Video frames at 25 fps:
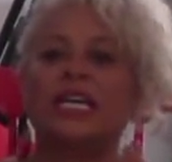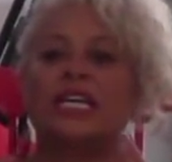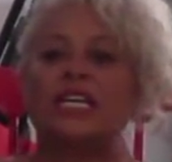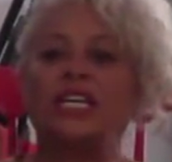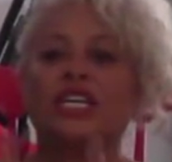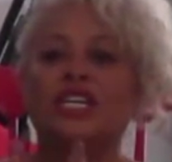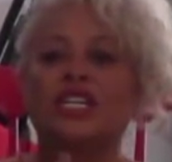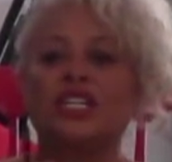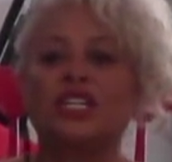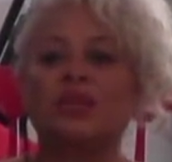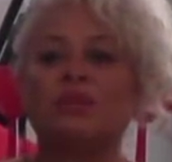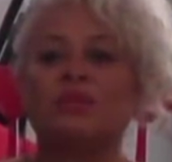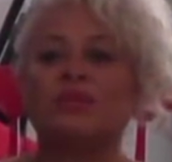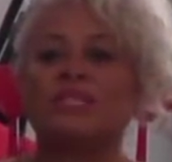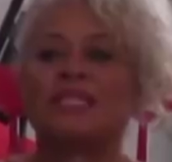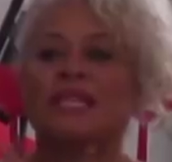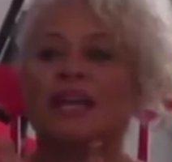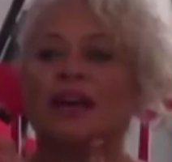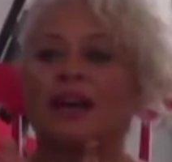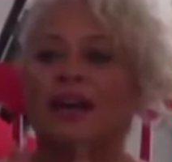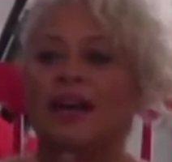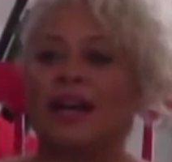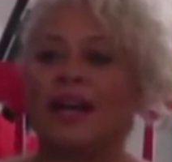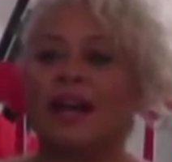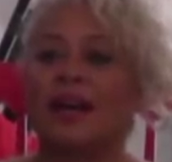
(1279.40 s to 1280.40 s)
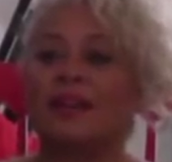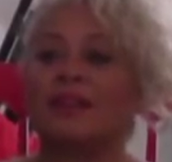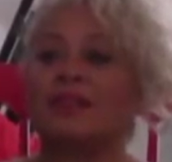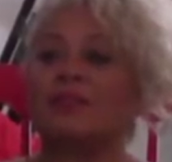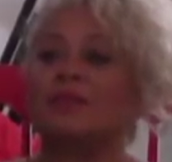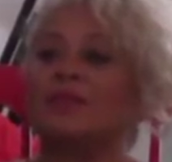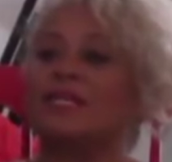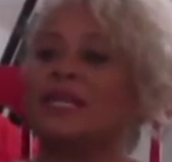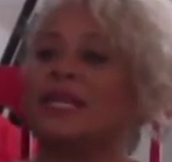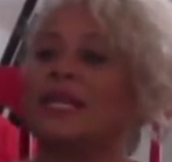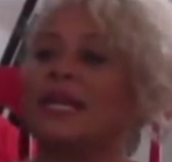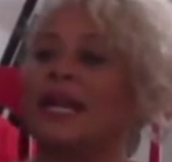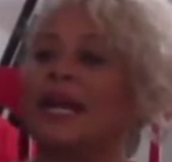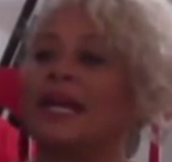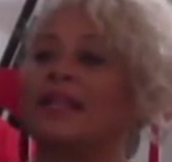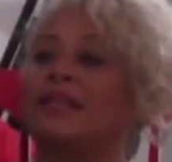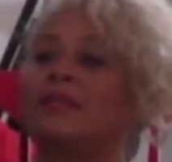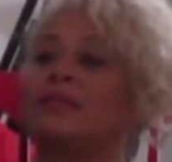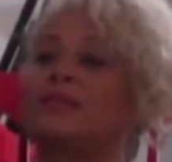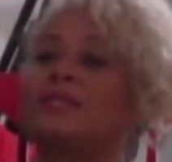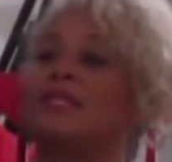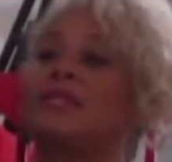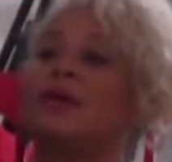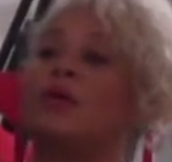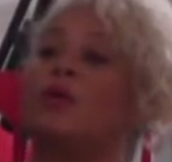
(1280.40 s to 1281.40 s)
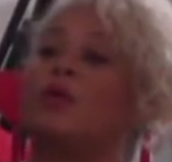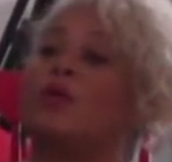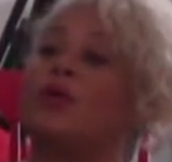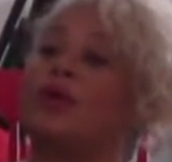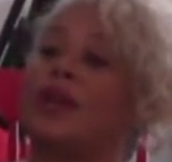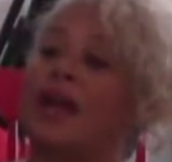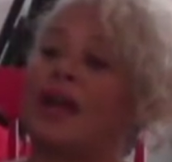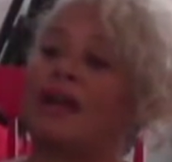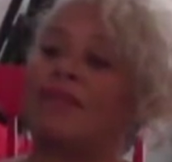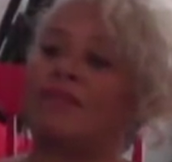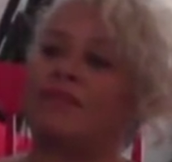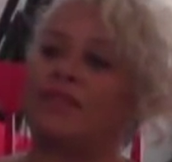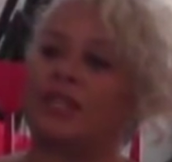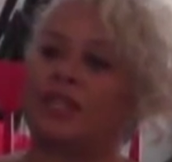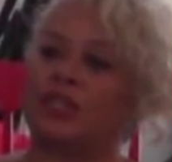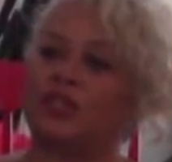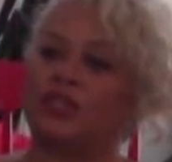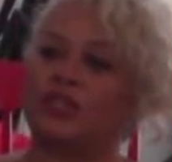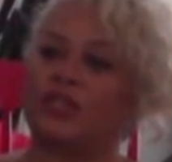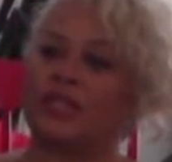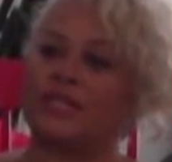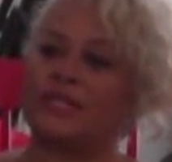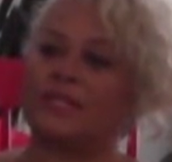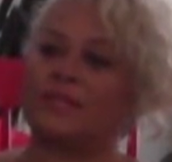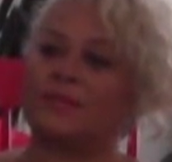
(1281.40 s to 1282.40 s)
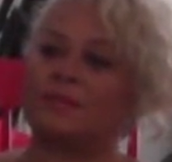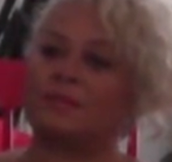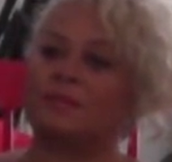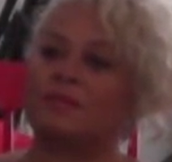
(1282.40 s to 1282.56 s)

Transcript: işimize, hayatımıza, kendimize önem vereceğiz.